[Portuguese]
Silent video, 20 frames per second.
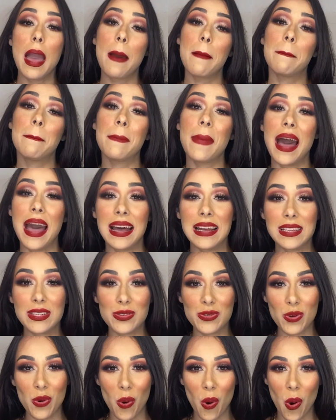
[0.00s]
mas
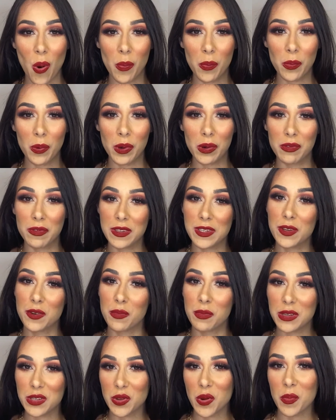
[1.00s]
como eu fiz
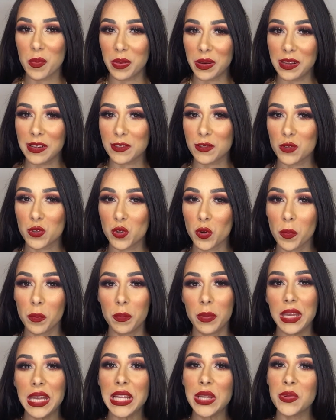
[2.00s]
algumas comprinhas do
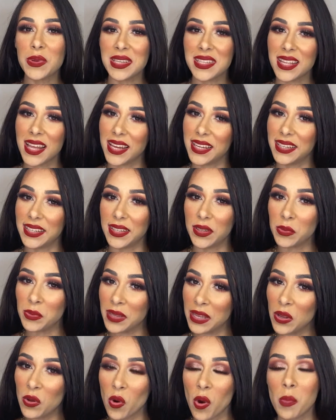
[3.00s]
Shopee, no Instagram não
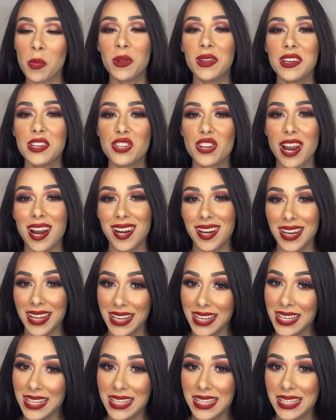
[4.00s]
tem como deixar
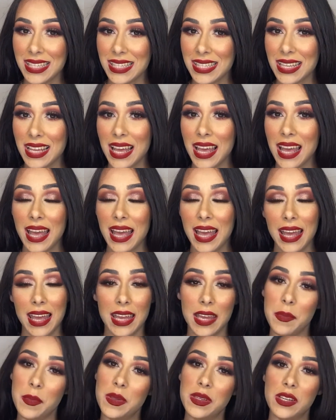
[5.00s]
links e
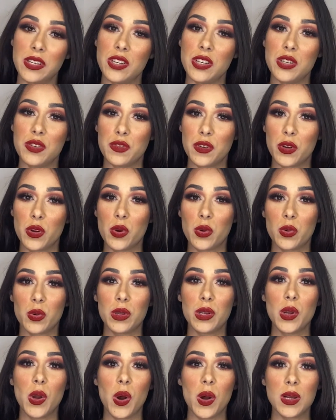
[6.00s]
muita gente ficou
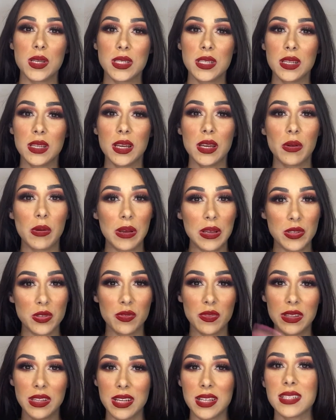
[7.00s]
curiosa, eu
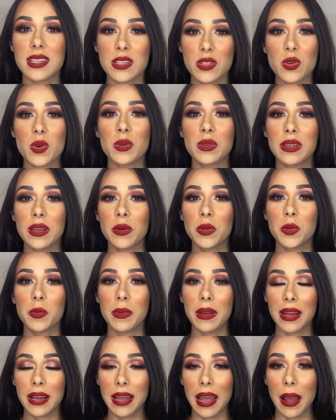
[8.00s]
resolvi trazer esse conteúdo
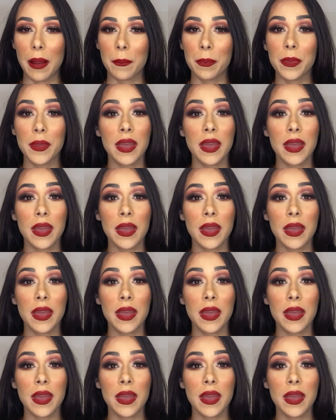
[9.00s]
para cá.